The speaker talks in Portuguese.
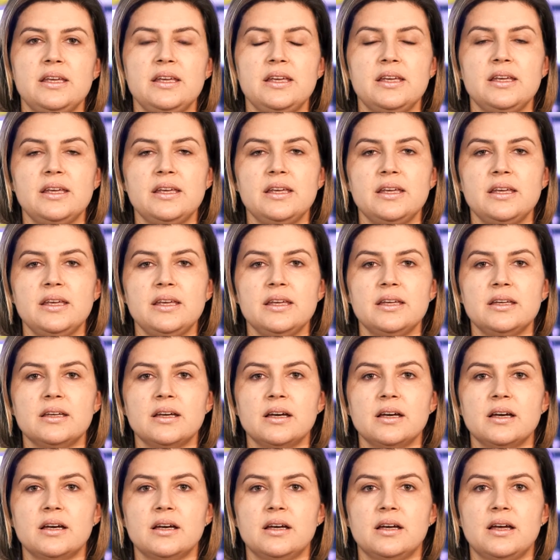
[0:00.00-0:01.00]
e
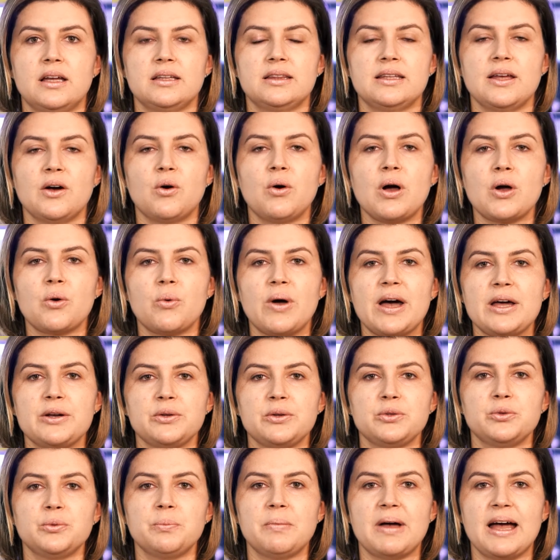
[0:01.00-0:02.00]
até o aquário
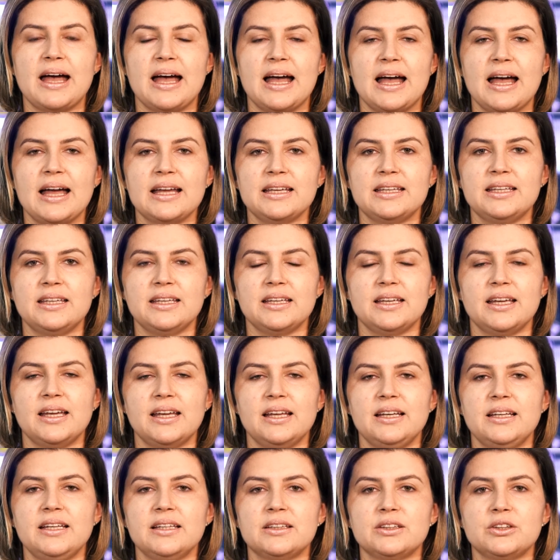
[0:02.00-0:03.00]
do barraque,
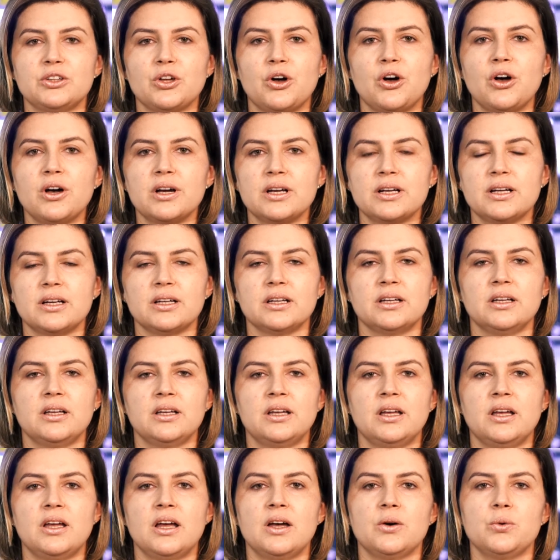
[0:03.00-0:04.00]
ele toca
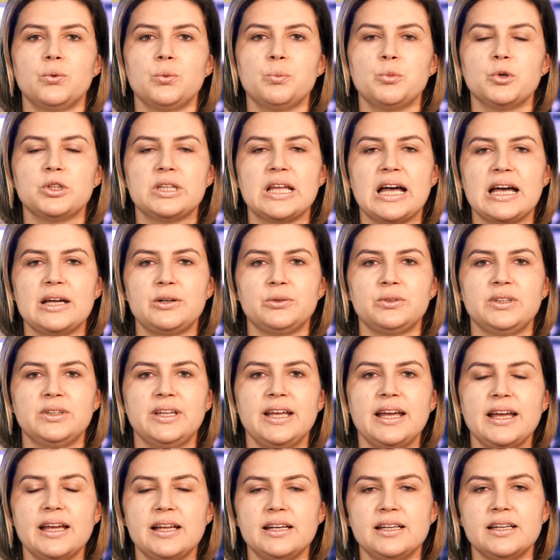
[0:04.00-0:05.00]
o modário
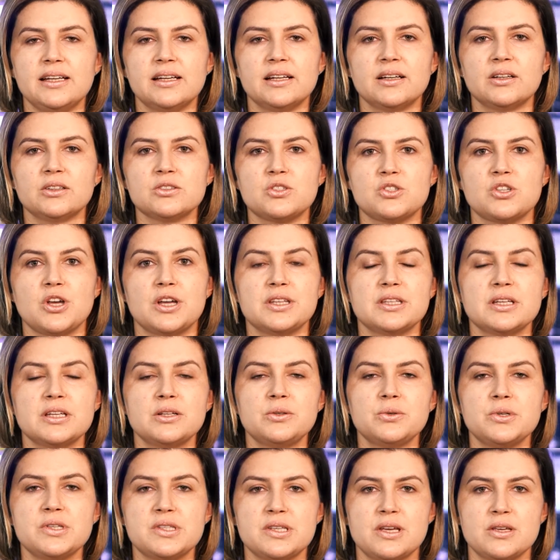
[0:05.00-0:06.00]
dele só na
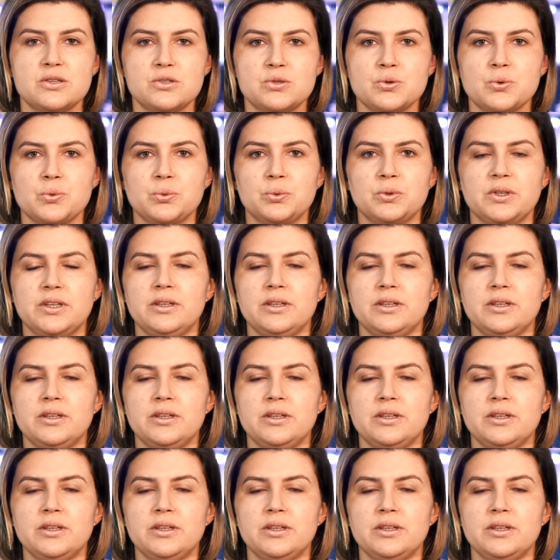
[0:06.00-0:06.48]
luz azul,